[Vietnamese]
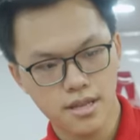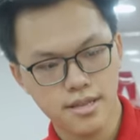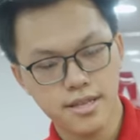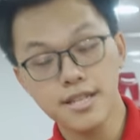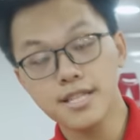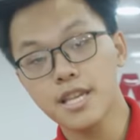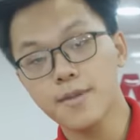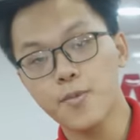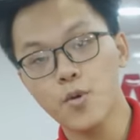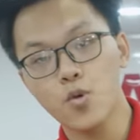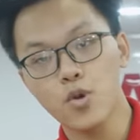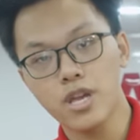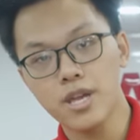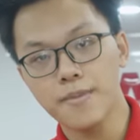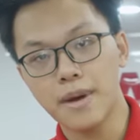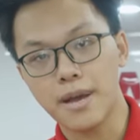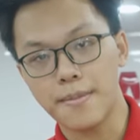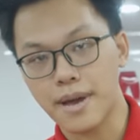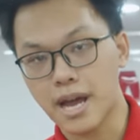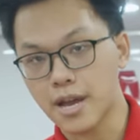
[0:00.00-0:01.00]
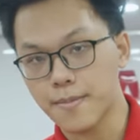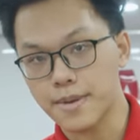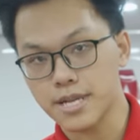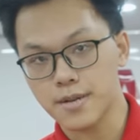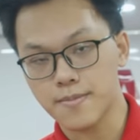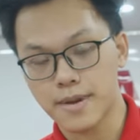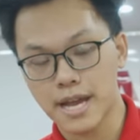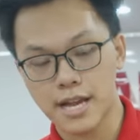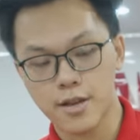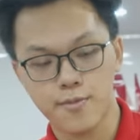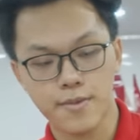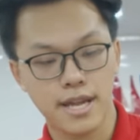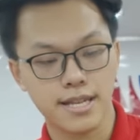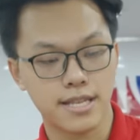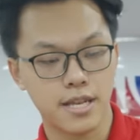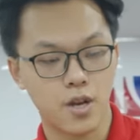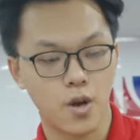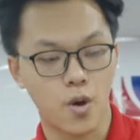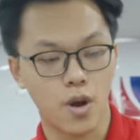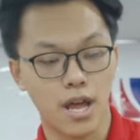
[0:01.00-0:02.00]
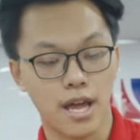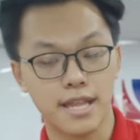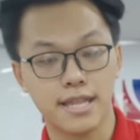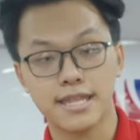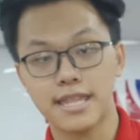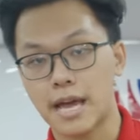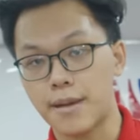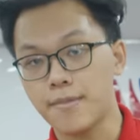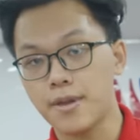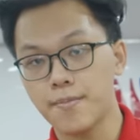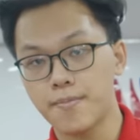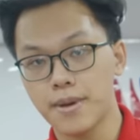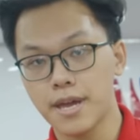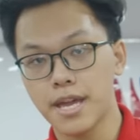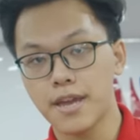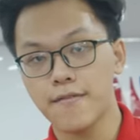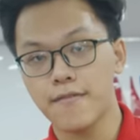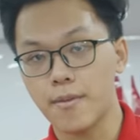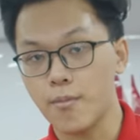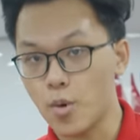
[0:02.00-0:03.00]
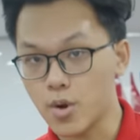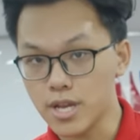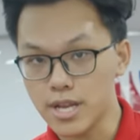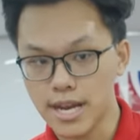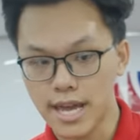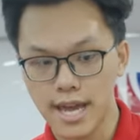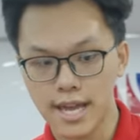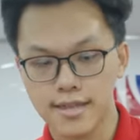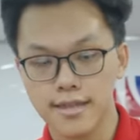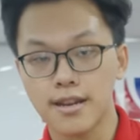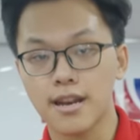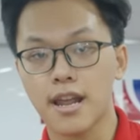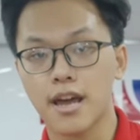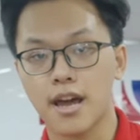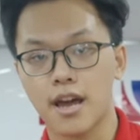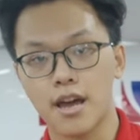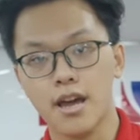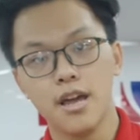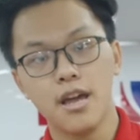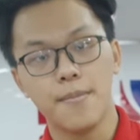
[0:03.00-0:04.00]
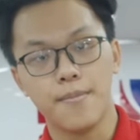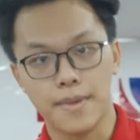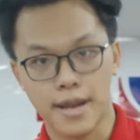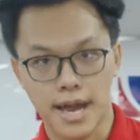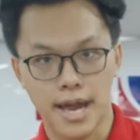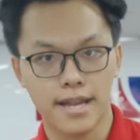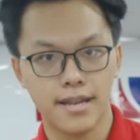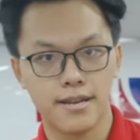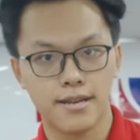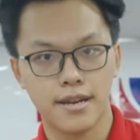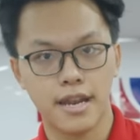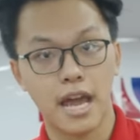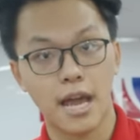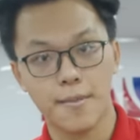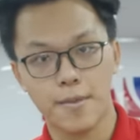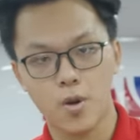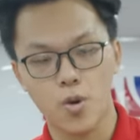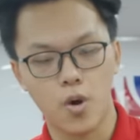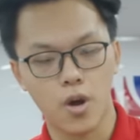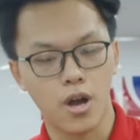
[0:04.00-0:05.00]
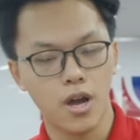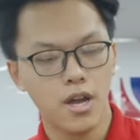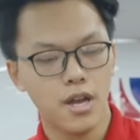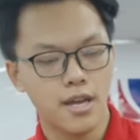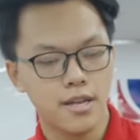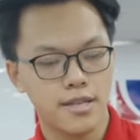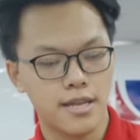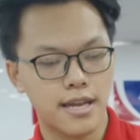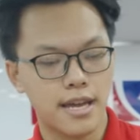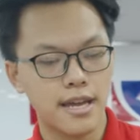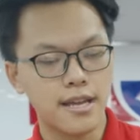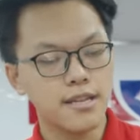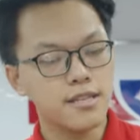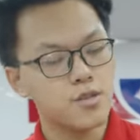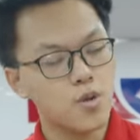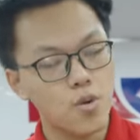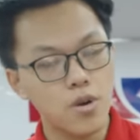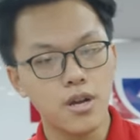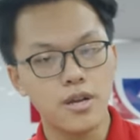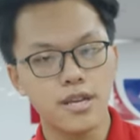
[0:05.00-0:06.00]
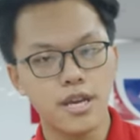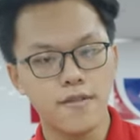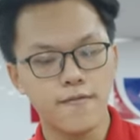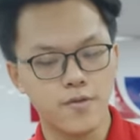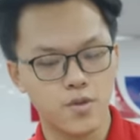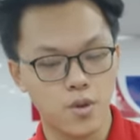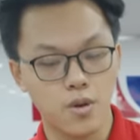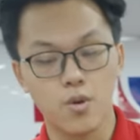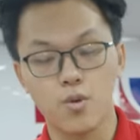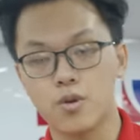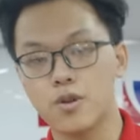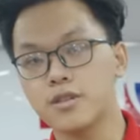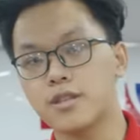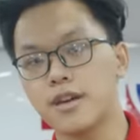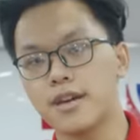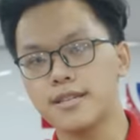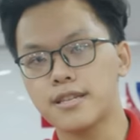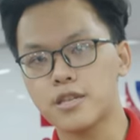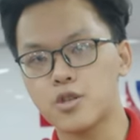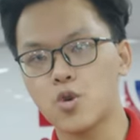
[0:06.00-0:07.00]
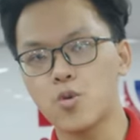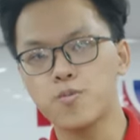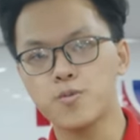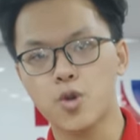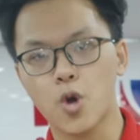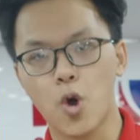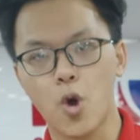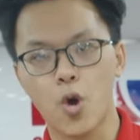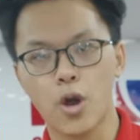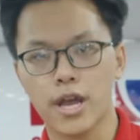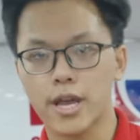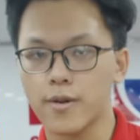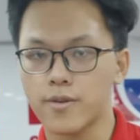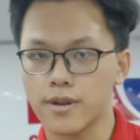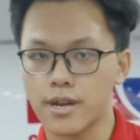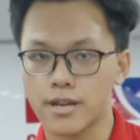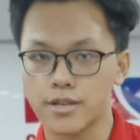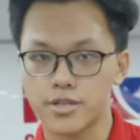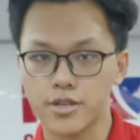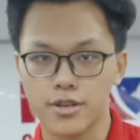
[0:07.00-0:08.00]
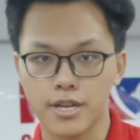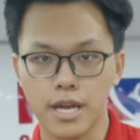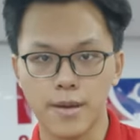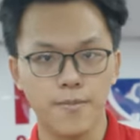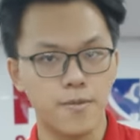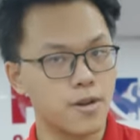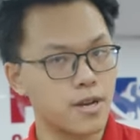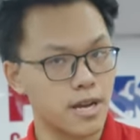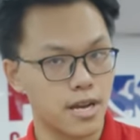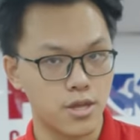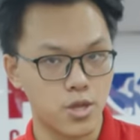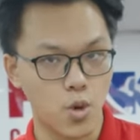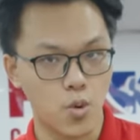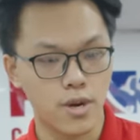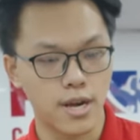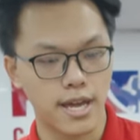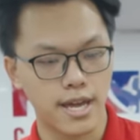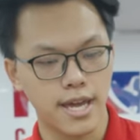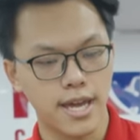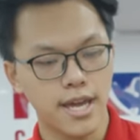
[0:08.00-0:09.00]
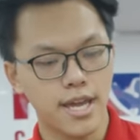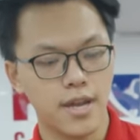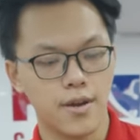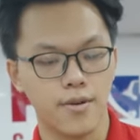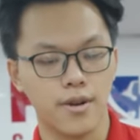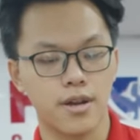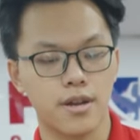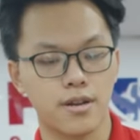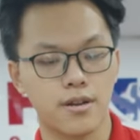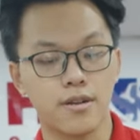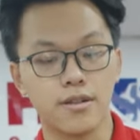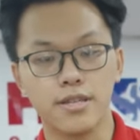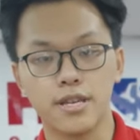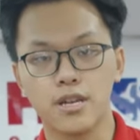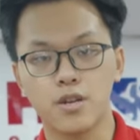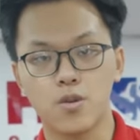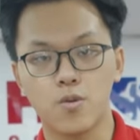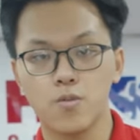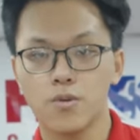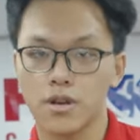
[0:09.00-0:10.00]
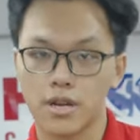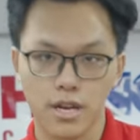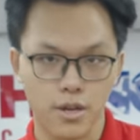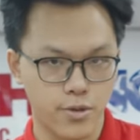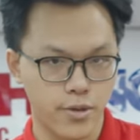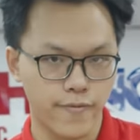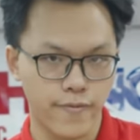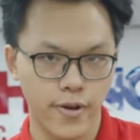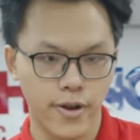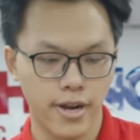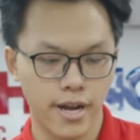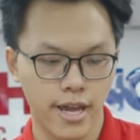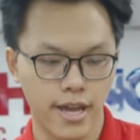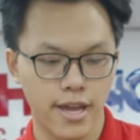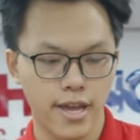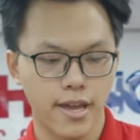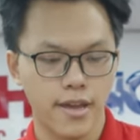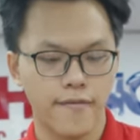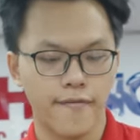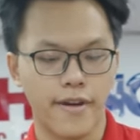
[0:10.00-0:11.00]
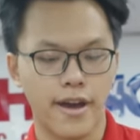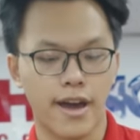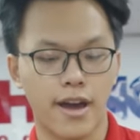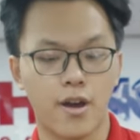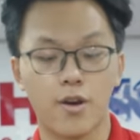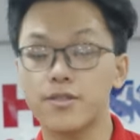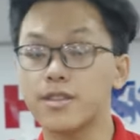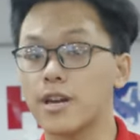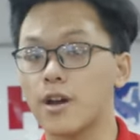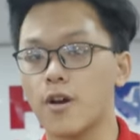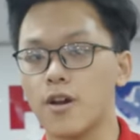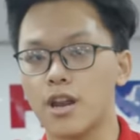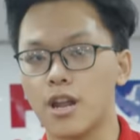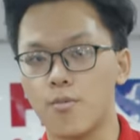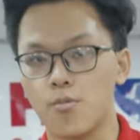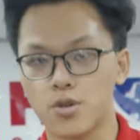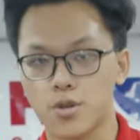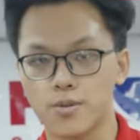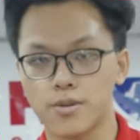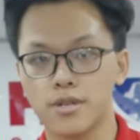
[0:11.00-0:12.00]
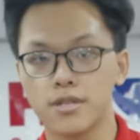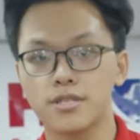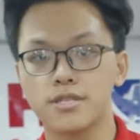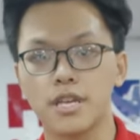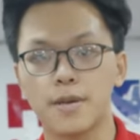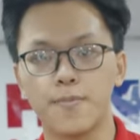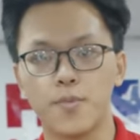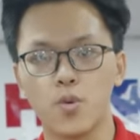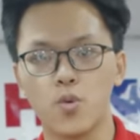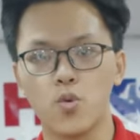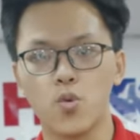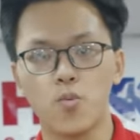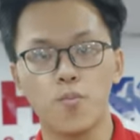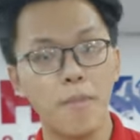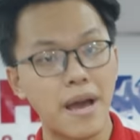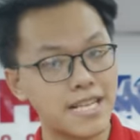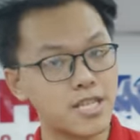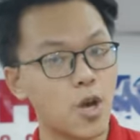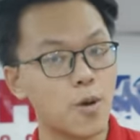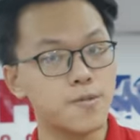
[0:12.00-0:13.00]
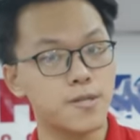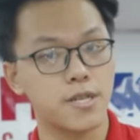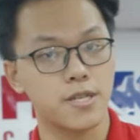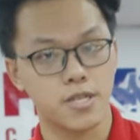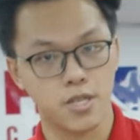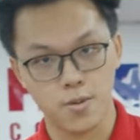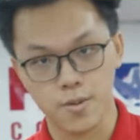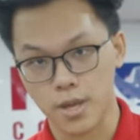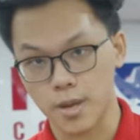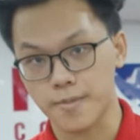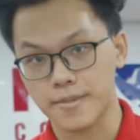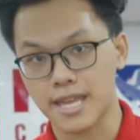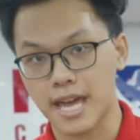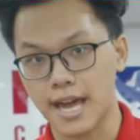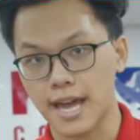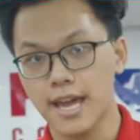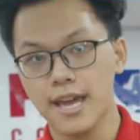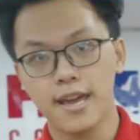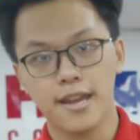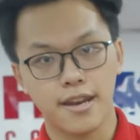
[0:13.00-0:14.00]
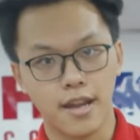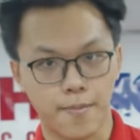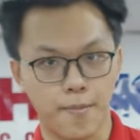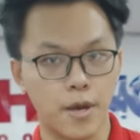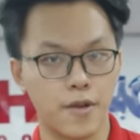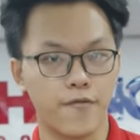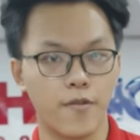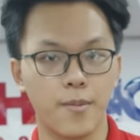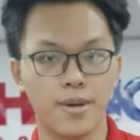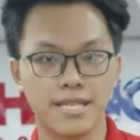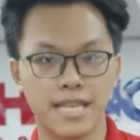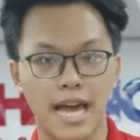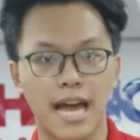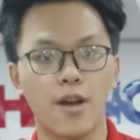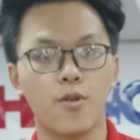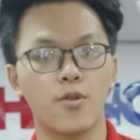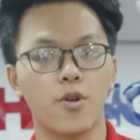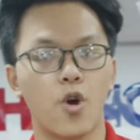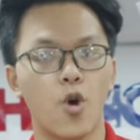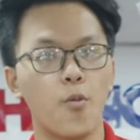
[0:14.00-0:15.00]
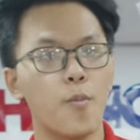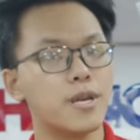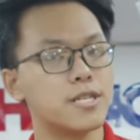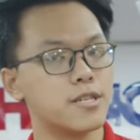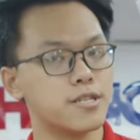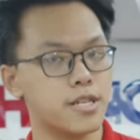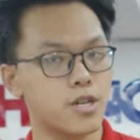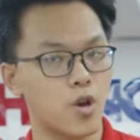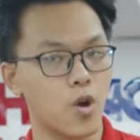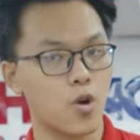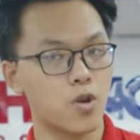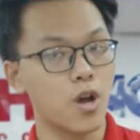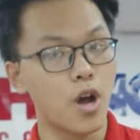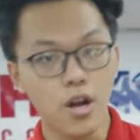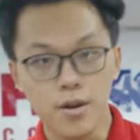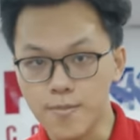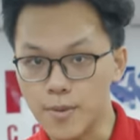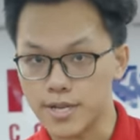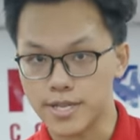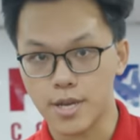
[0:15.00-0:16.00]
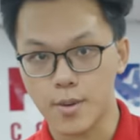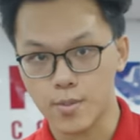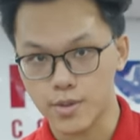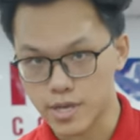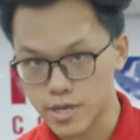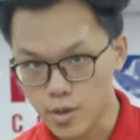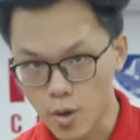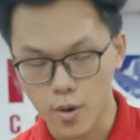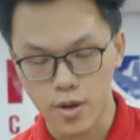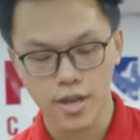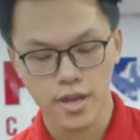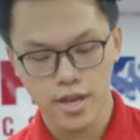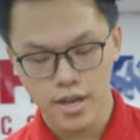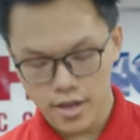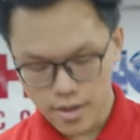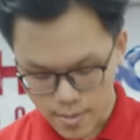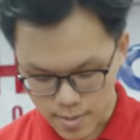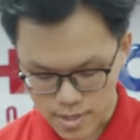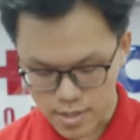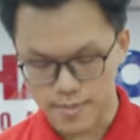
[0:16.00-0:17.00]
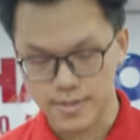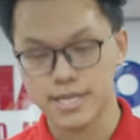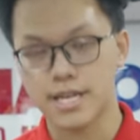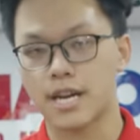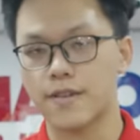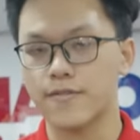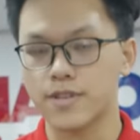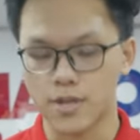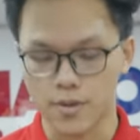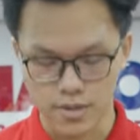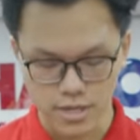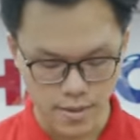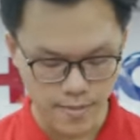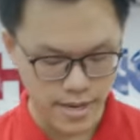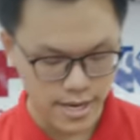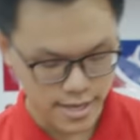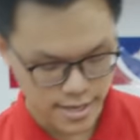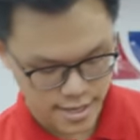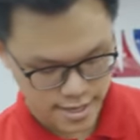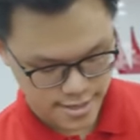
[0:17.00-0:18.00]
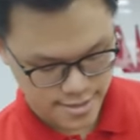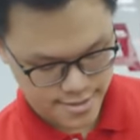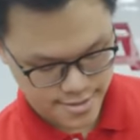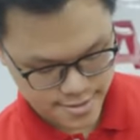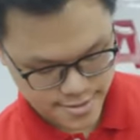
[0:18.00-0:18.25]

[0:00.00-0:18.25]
Chiếc CPU i7 12700K chúng ta sẽ có là 8x P và 4x E, tức là 12x20 luồng. Thì cái số lượng nhân và số lượng luồng như thế sẽ giúp cho cái hiệu năng chơi game cực kỳ là tốt này, hiệu năng đơn nhân cũng cực kỳ là tuyệt vời này, và có thể gọi là một trong những CPU best option trong thời điểm hiện tại, đặc biệt với mức giá của nó bây giờ chỉ có hơn 10 triệu một tí thôi. Bây giờ mình sẽ gắn vào trong chiếc main này nhá.